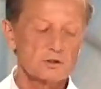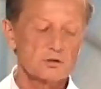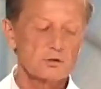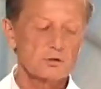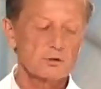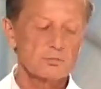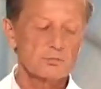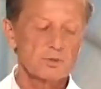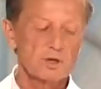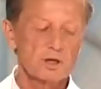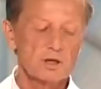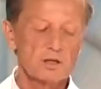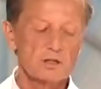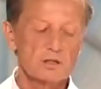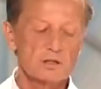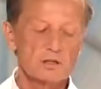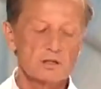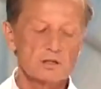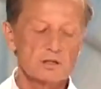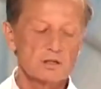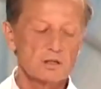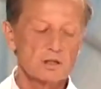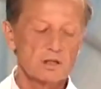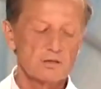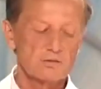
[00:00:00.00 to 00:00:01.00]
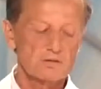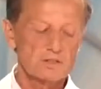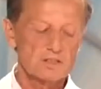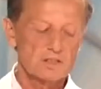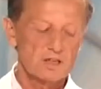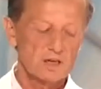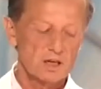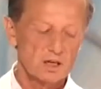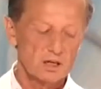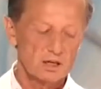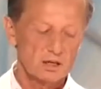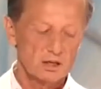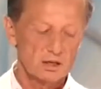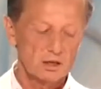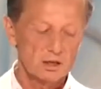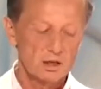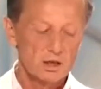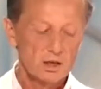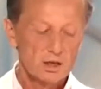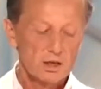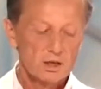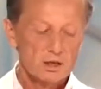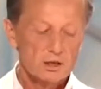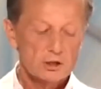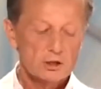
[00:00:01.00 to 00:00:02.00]
что Берлинская стена в Израиле,
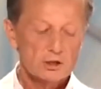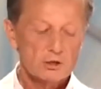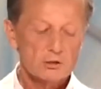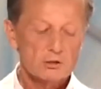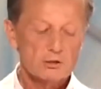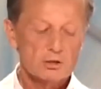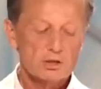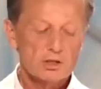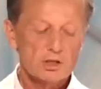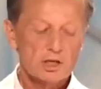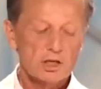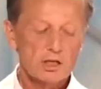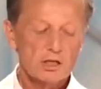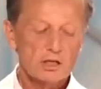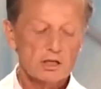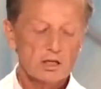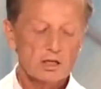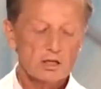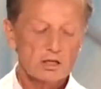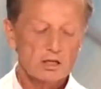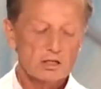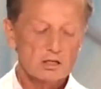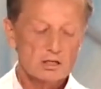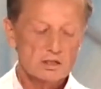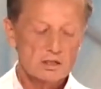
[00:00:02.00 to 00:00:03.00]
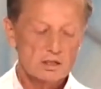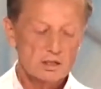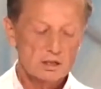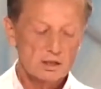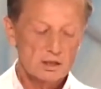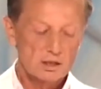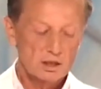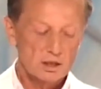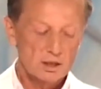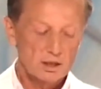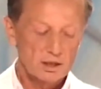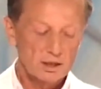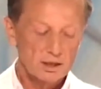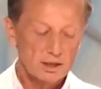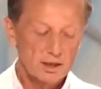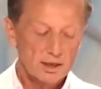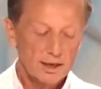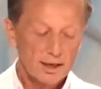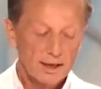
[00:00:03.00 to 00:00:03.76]
что Сталин отец Гитлера